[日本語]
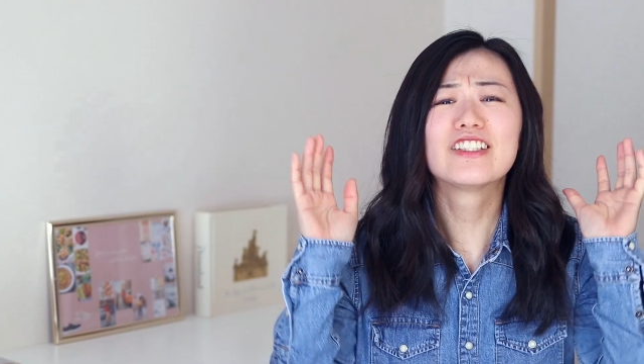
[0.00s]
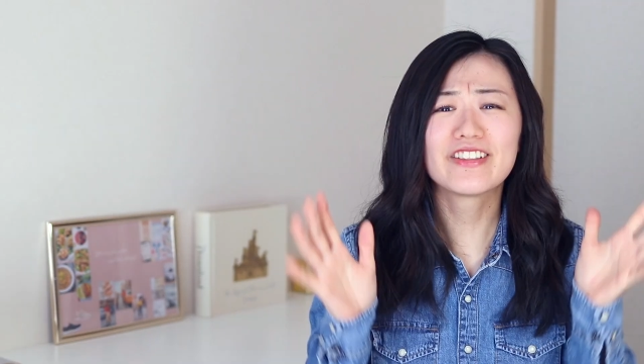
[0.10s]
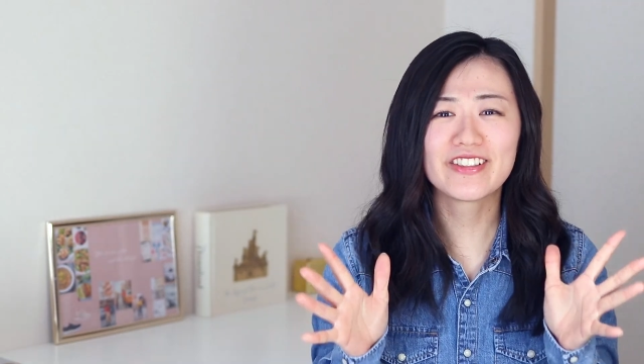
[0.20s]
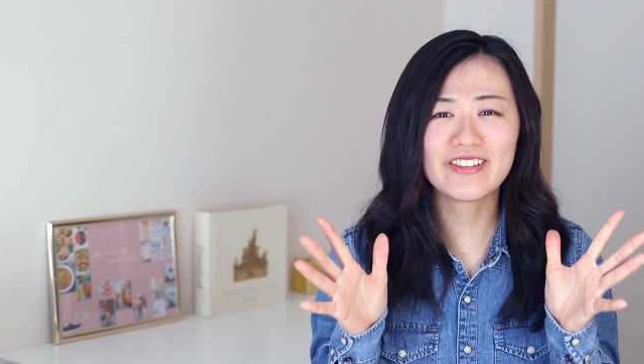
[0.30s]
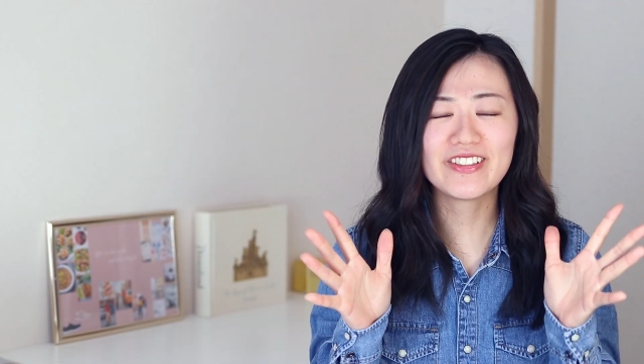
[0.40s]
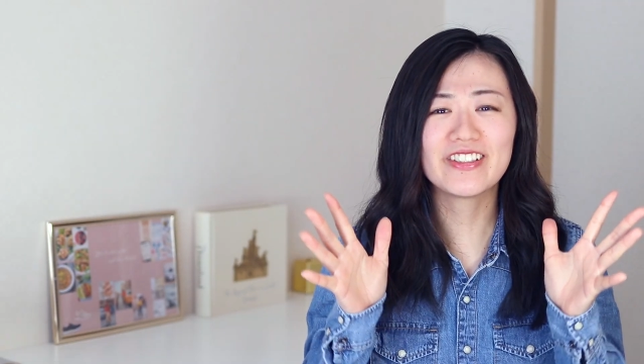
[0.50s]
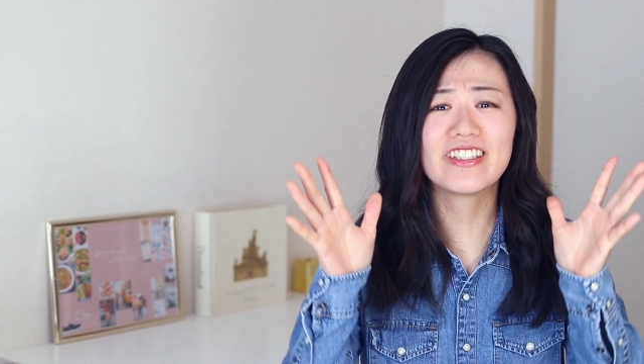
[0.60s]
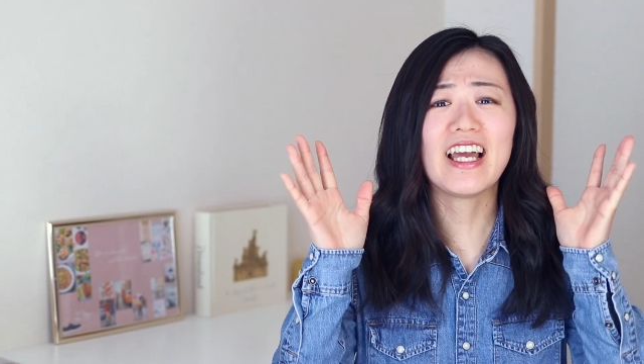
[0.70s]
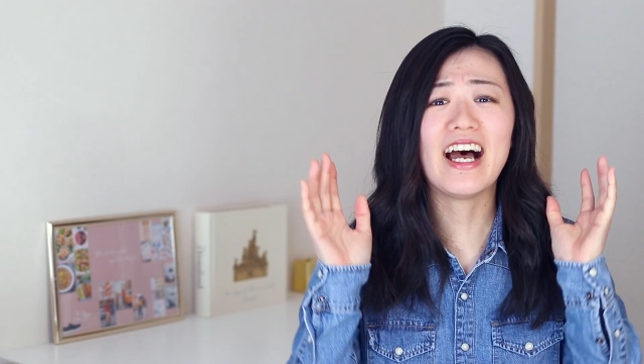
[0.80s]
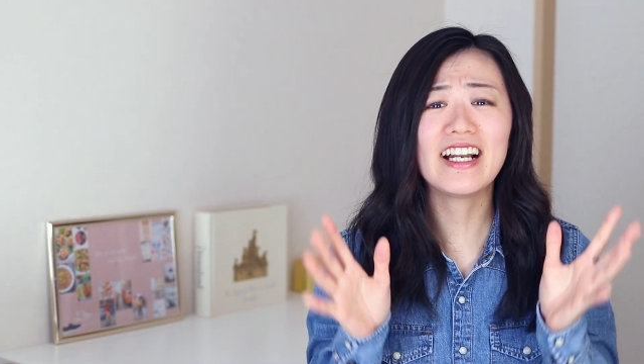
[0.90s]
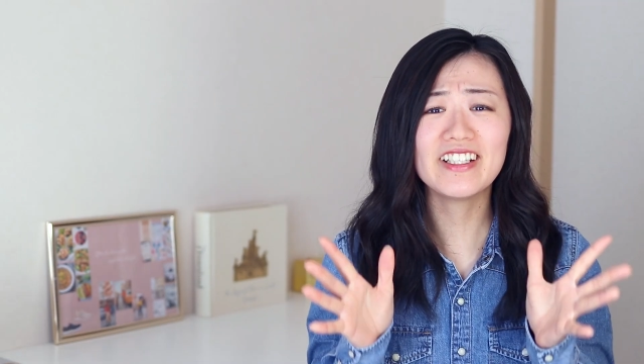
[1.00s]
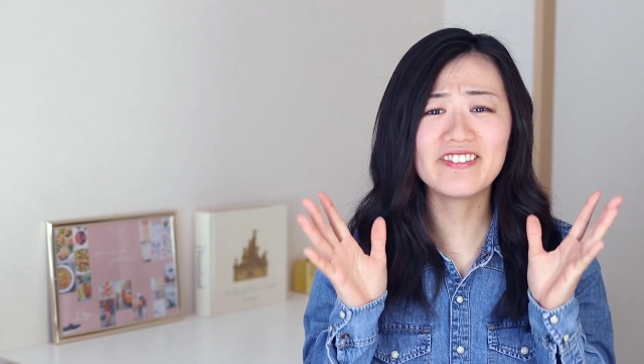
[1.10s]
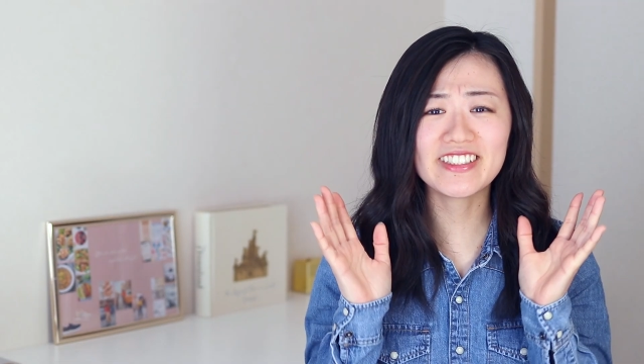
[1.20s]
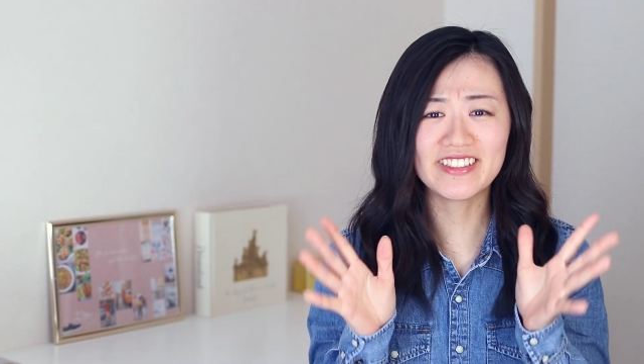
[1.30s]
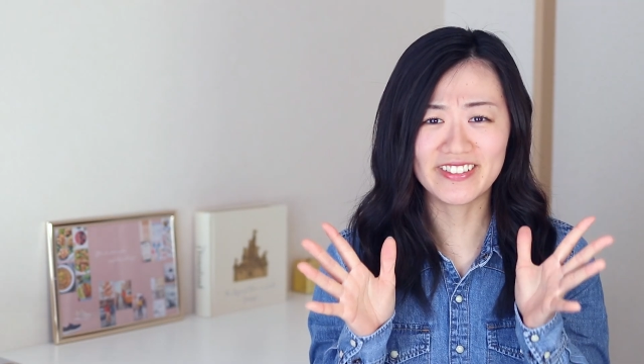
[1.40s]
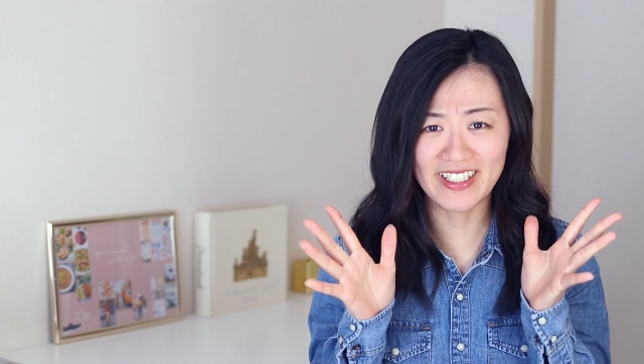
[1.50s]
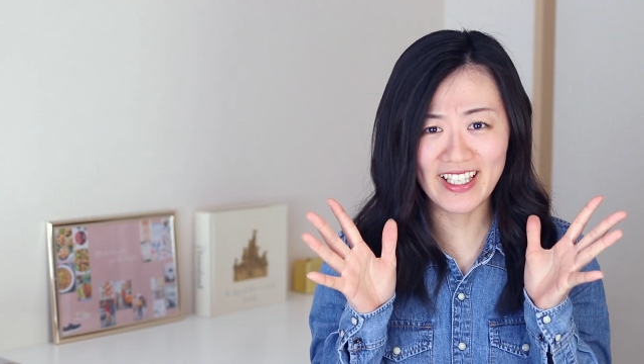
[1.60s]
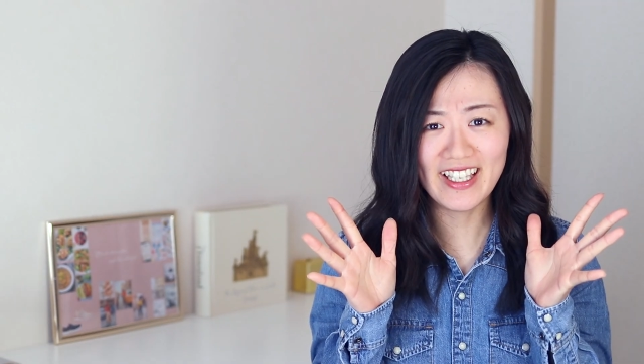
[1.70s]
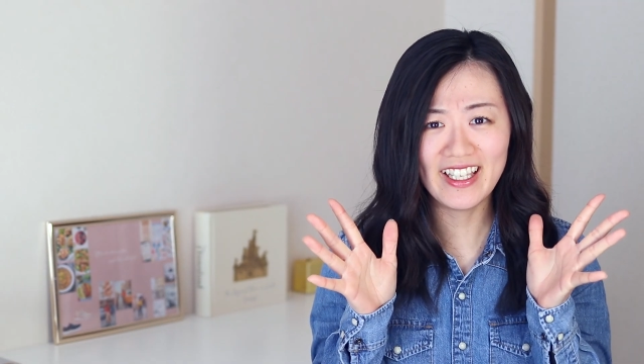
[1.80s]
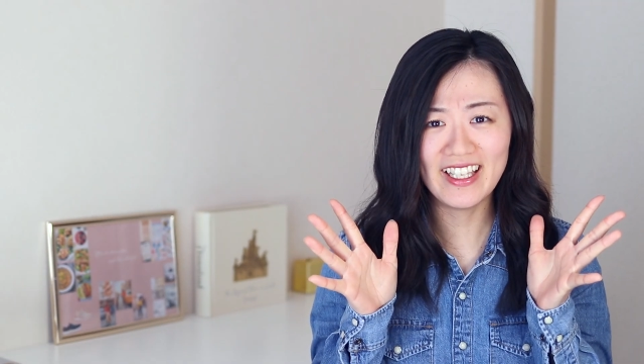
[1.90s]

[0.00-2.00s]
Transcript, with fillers: たということってありますよね